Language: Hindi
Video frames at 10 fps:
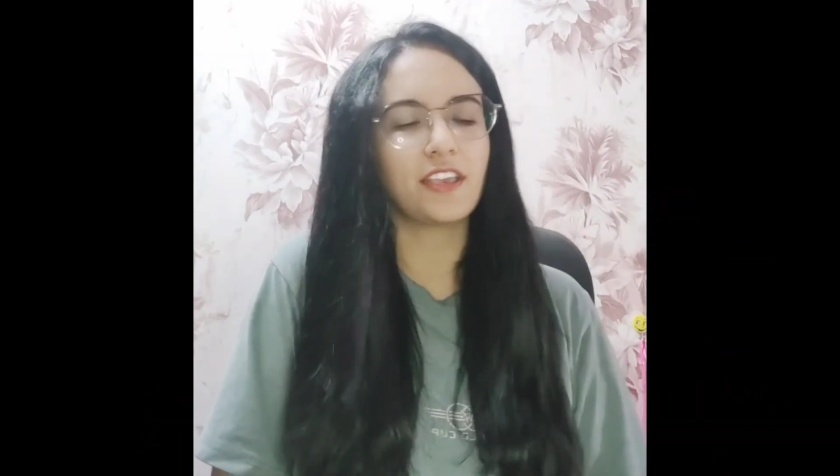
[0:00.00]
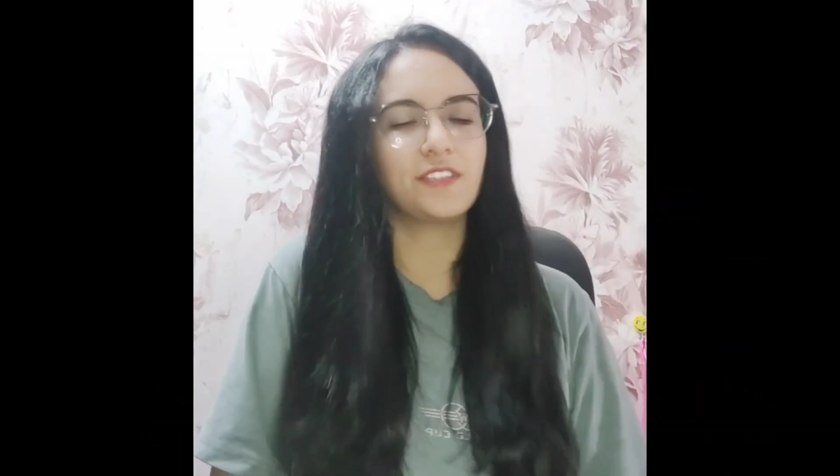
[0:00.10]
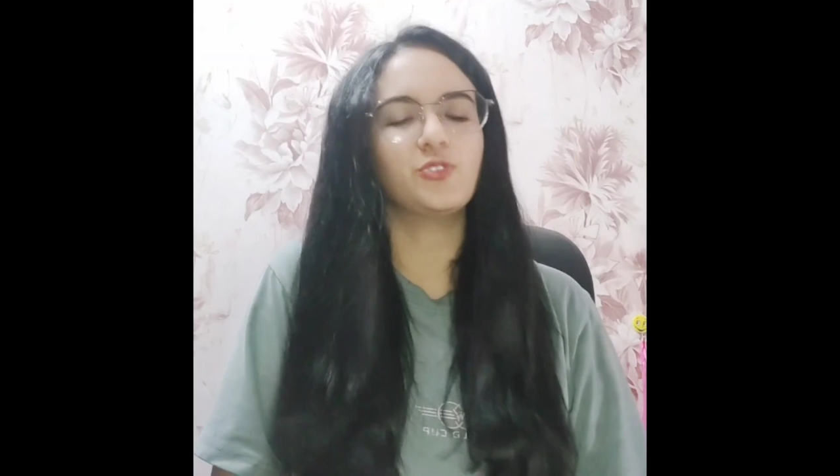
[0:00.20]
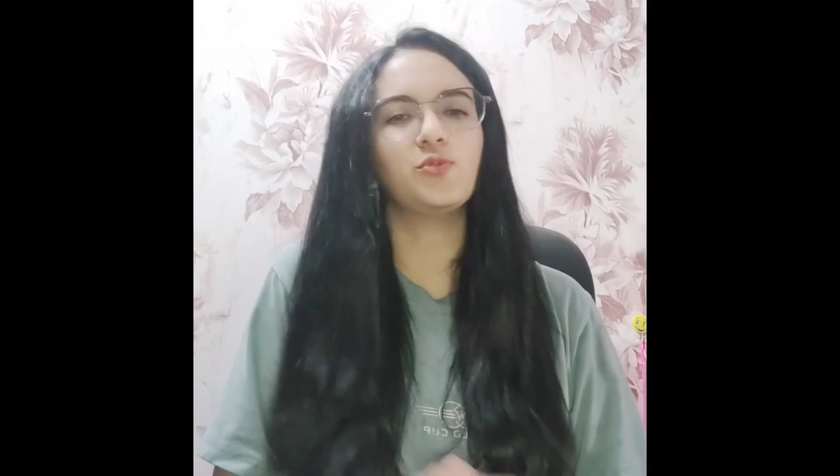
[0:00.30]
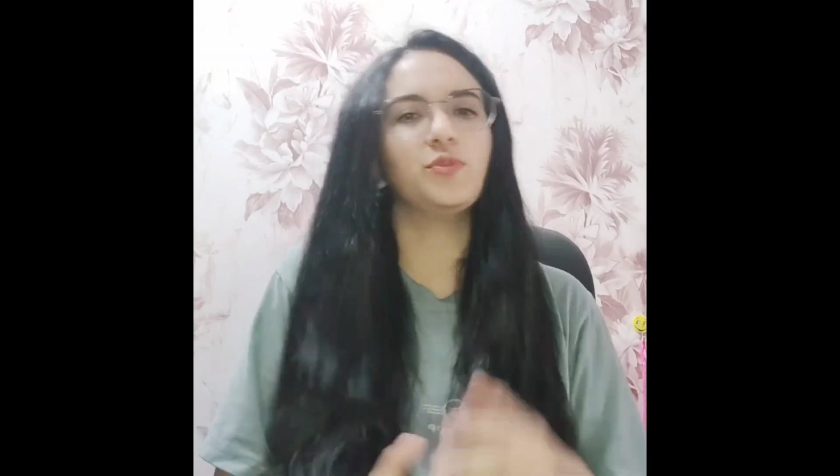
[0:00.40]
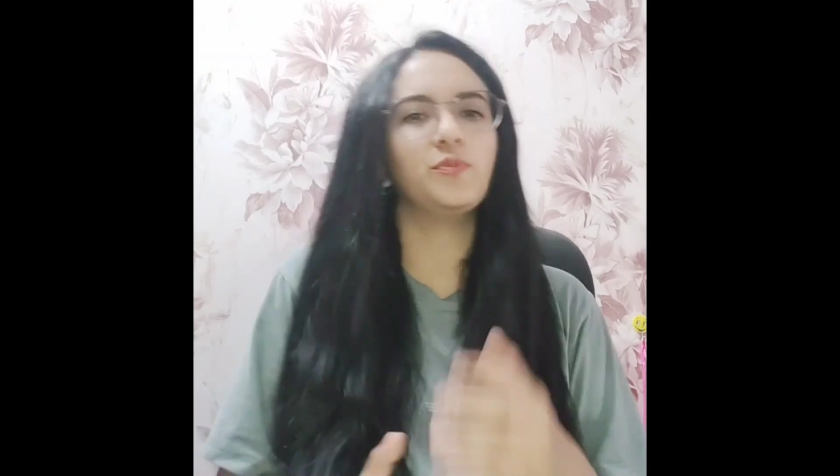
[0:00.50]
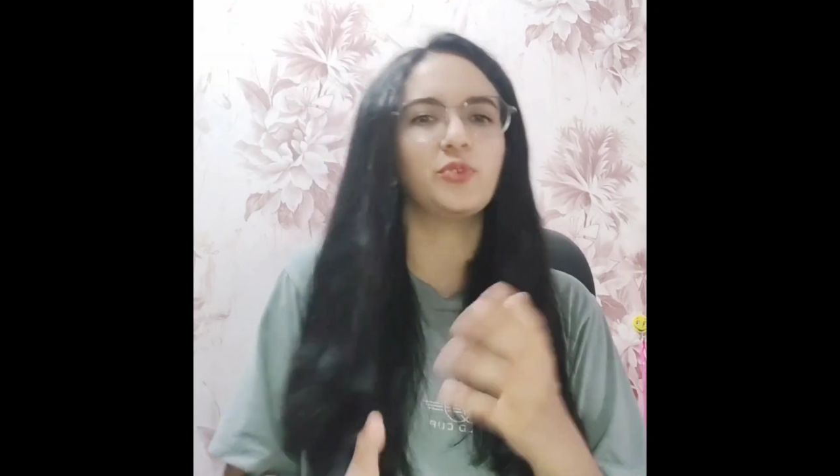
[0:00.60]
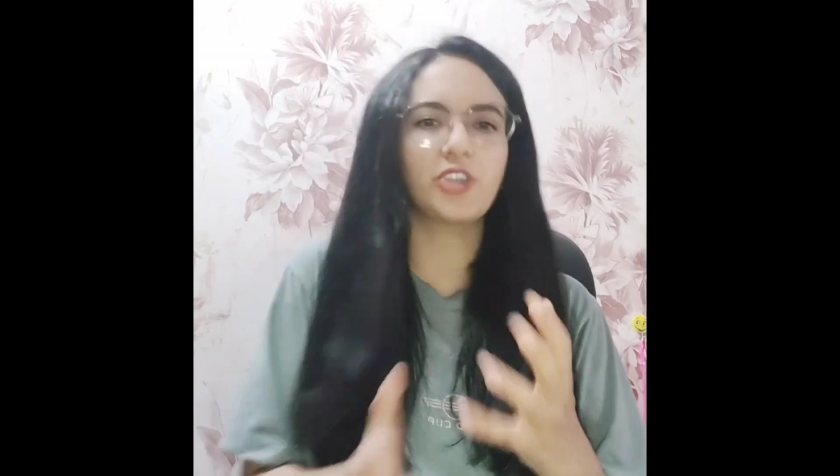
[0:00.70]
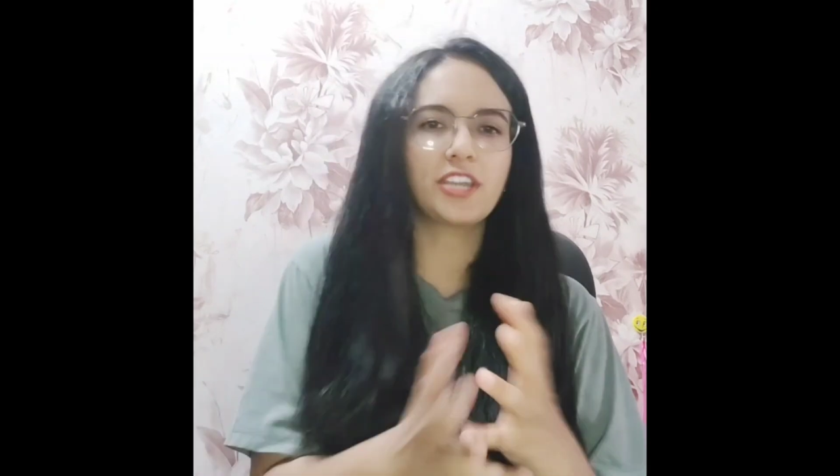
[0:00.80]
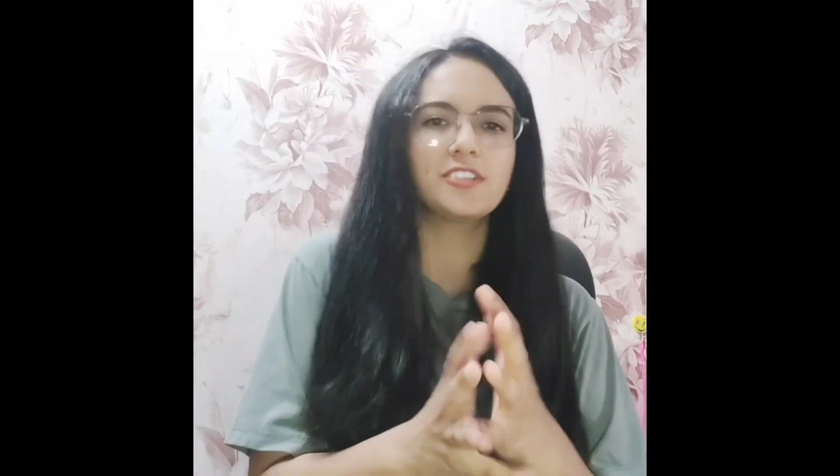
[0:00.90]
हैं जो भी
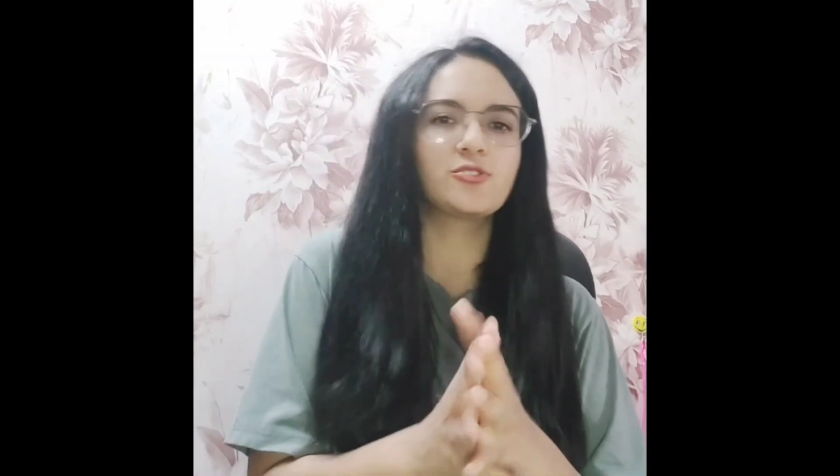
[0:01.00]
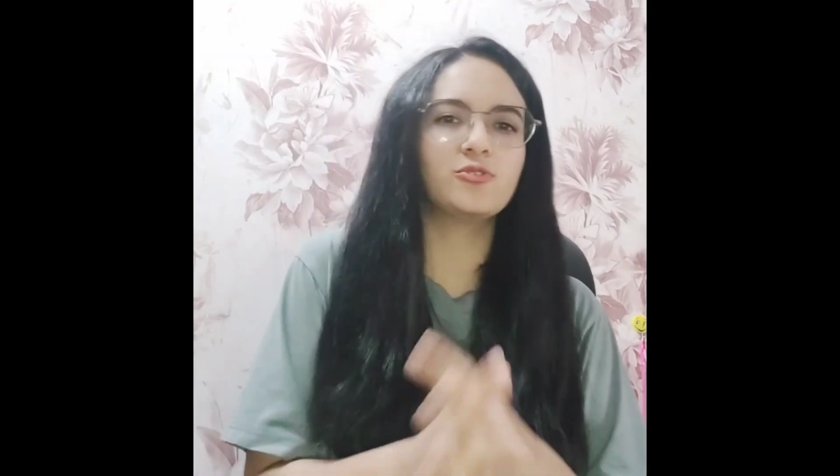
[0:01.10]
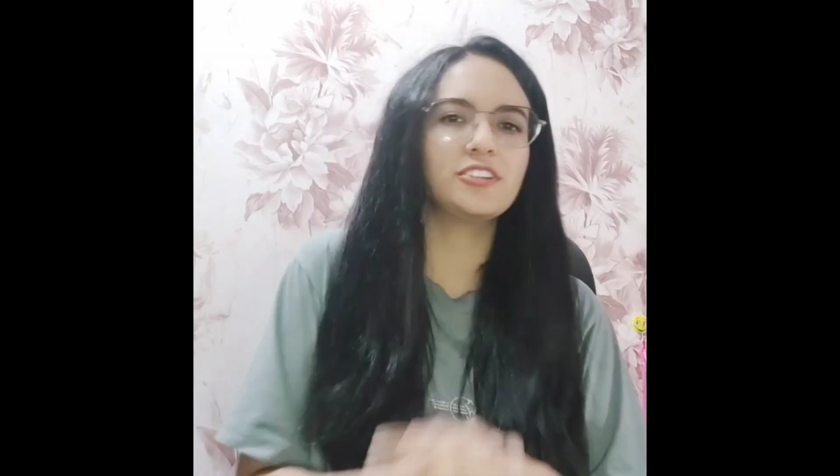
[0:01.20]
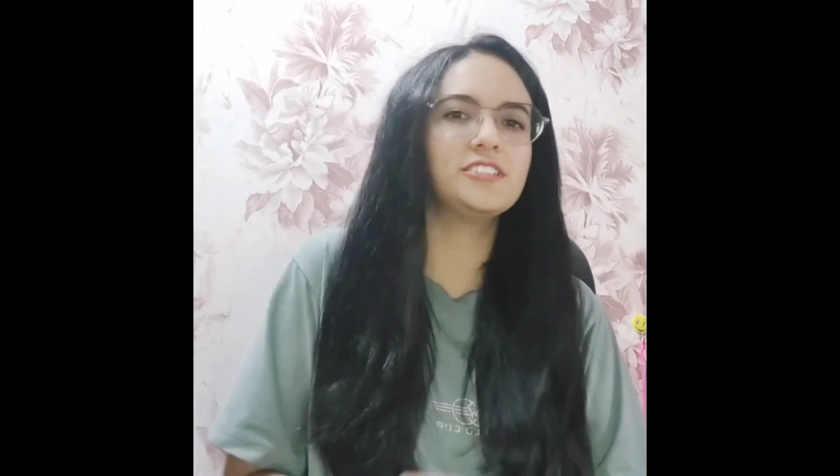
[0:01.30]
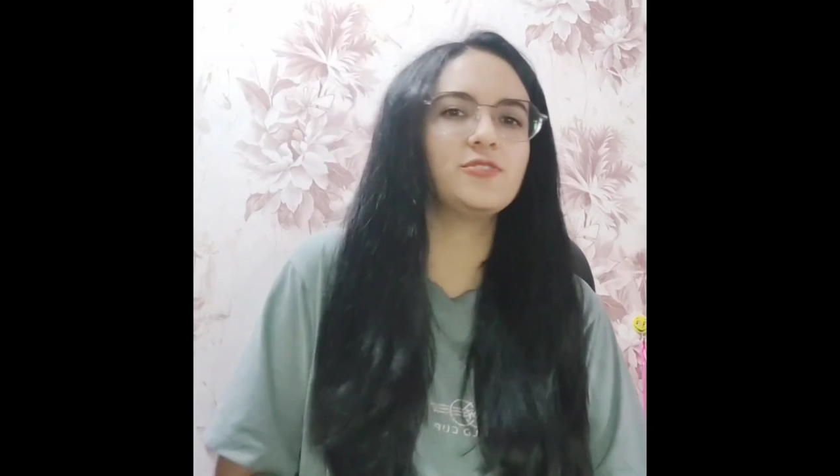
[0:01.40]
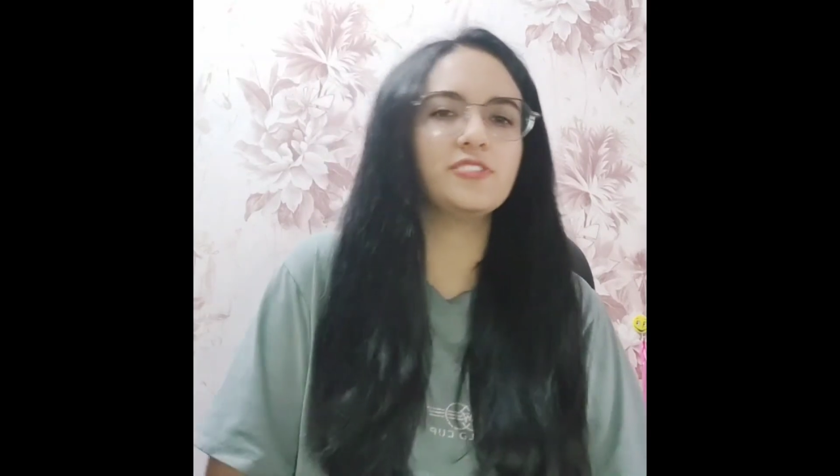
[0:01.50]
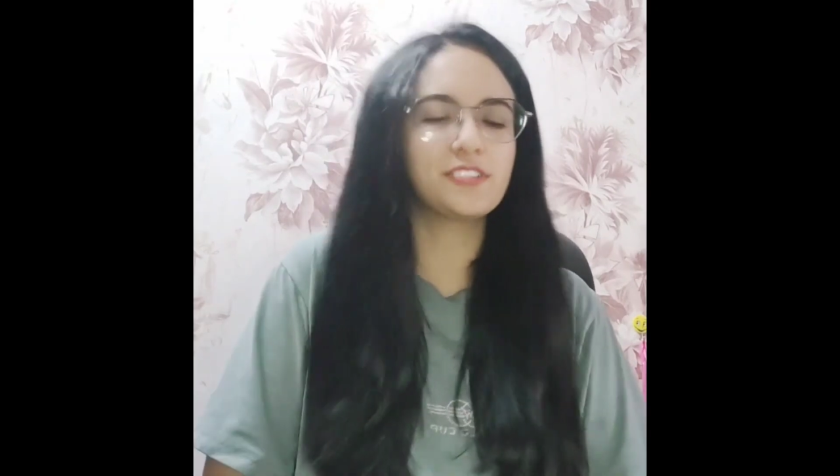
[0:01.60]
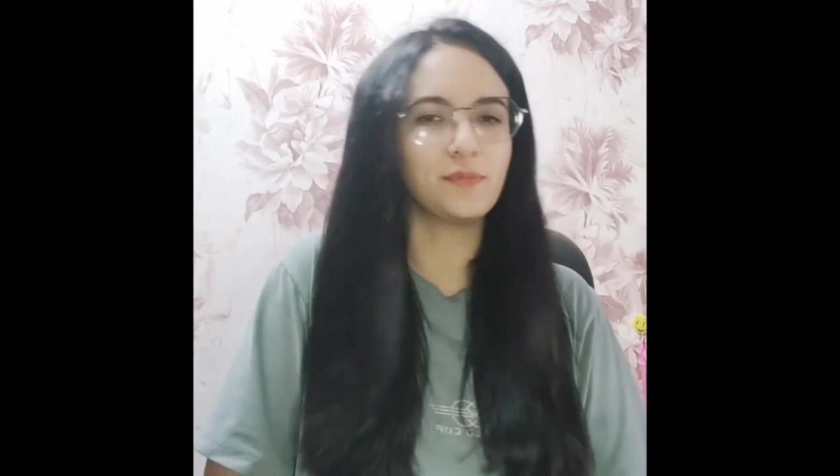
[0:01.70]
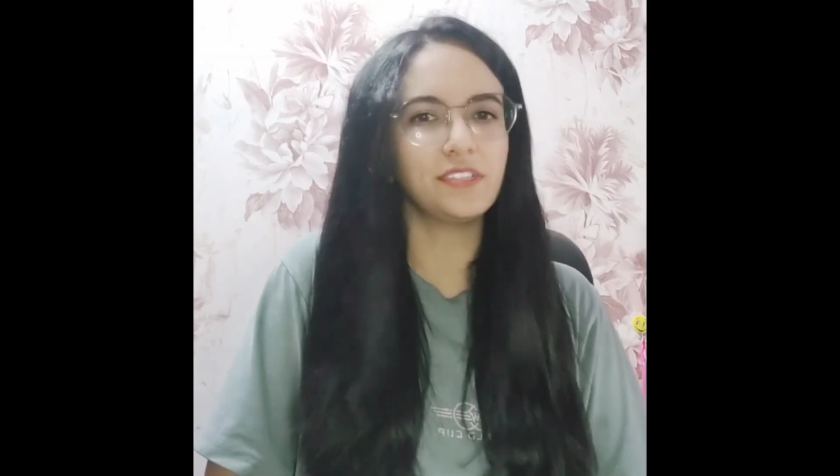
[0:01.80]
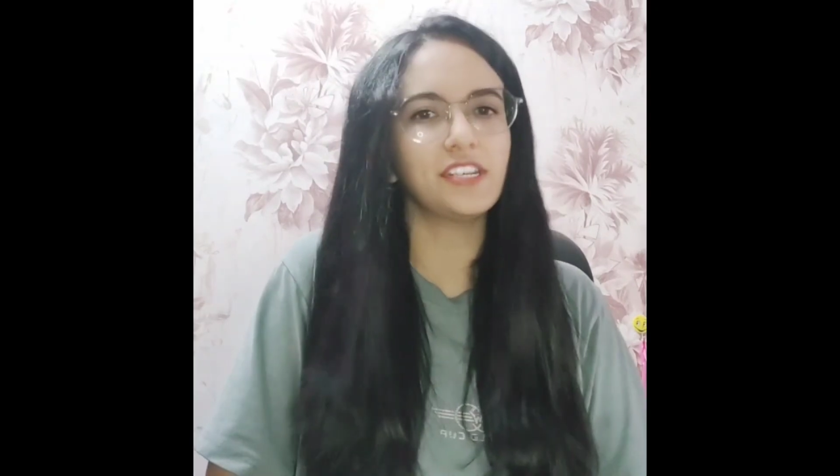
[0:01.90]
पुराने स्टूडेंट्स हैं वो
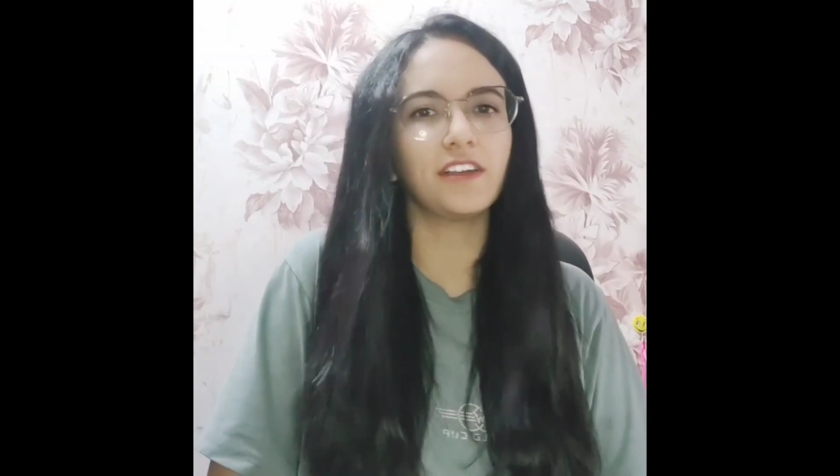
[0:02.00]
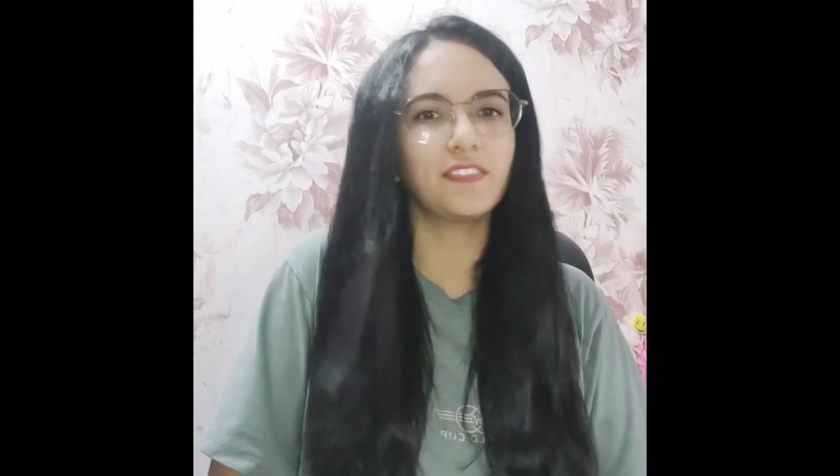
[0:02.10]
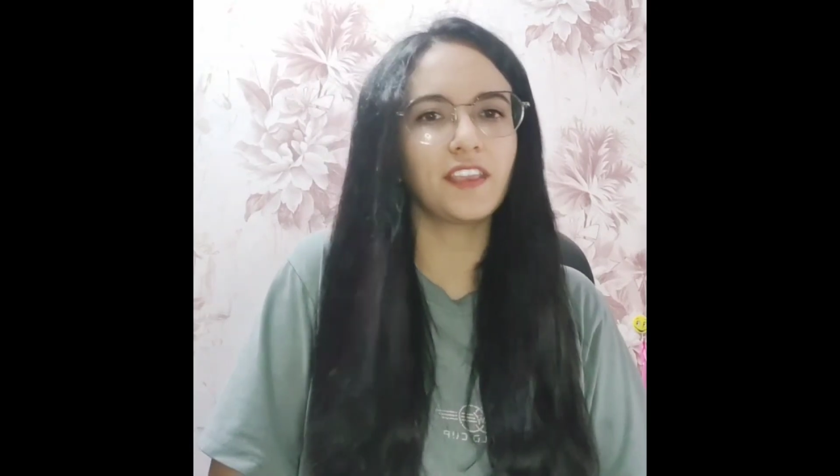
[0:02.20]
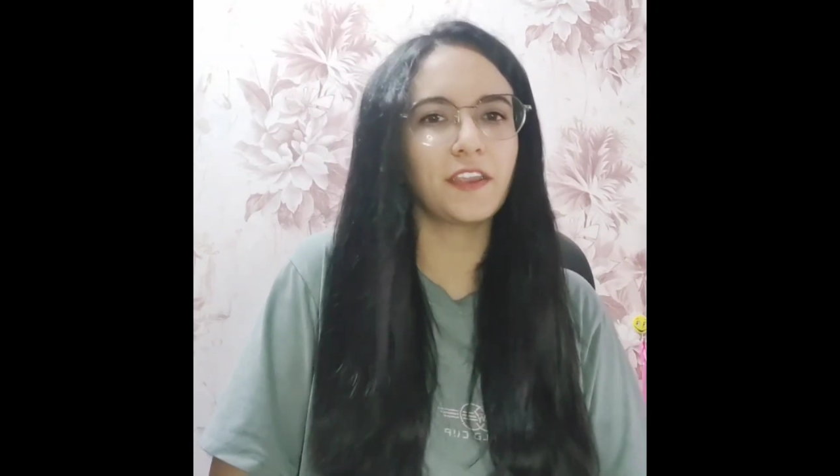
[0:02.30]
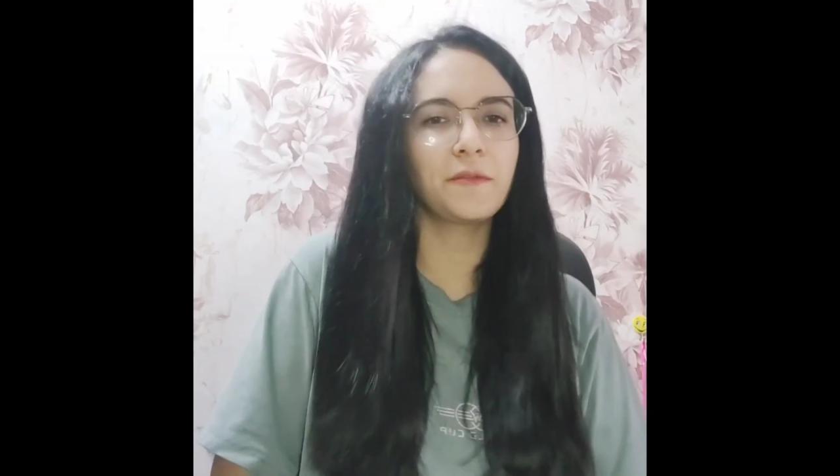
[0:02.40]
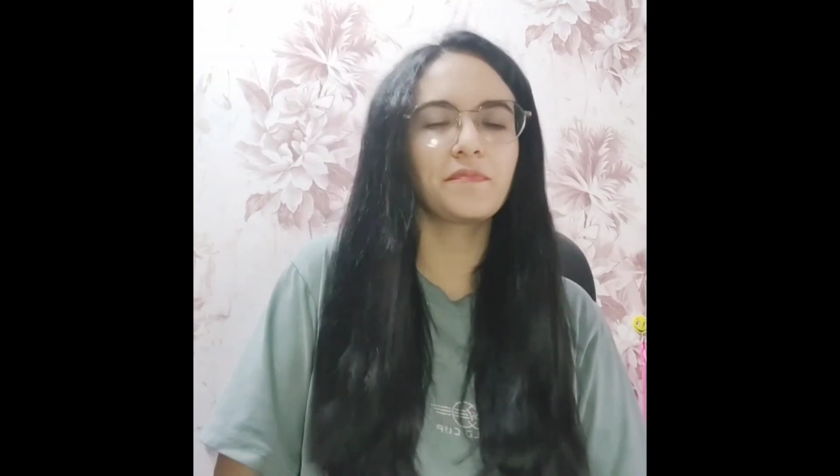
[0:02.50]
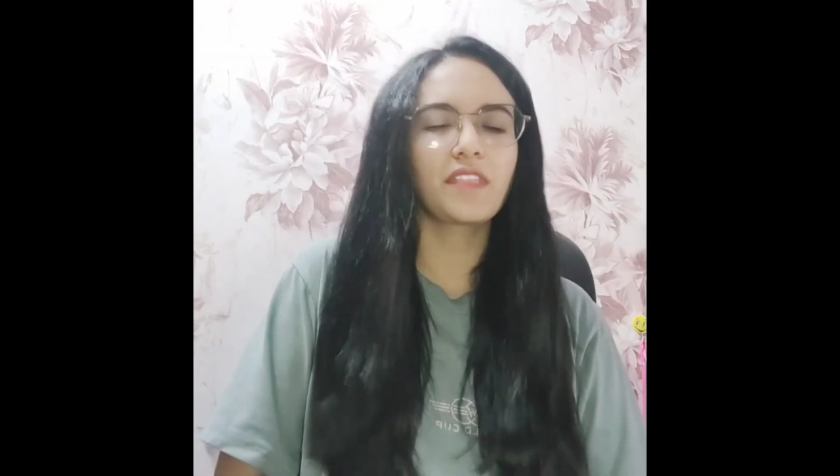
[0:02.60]
सभी जानते हैं